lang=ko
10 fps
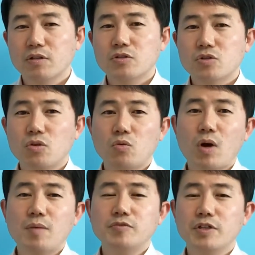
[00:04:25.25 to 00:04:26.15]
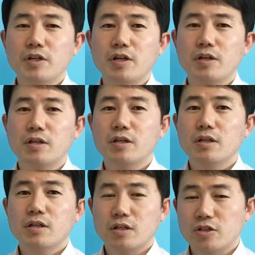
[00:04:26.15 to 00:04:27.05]
저 화분에
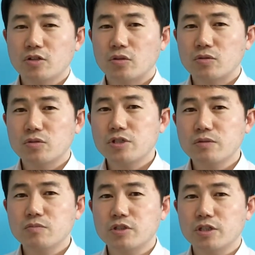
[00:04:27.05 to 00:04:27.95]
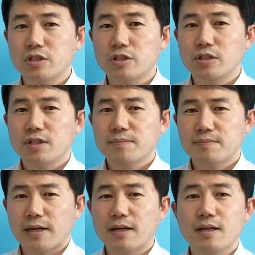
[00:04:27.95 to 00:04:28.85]
있는 어떤 식물이
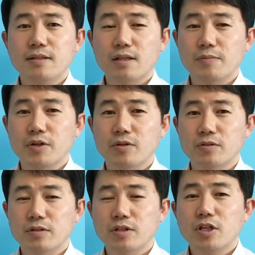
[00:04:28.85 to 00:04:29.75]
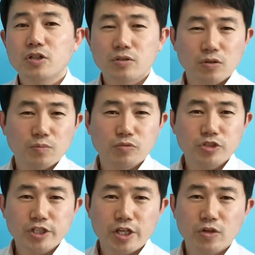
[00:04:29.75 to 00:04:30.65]
말라 있다면 그거
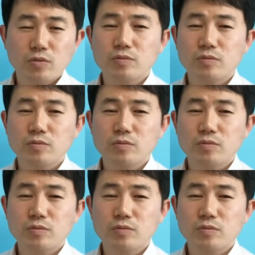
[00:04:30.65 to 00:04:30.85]
물이에요?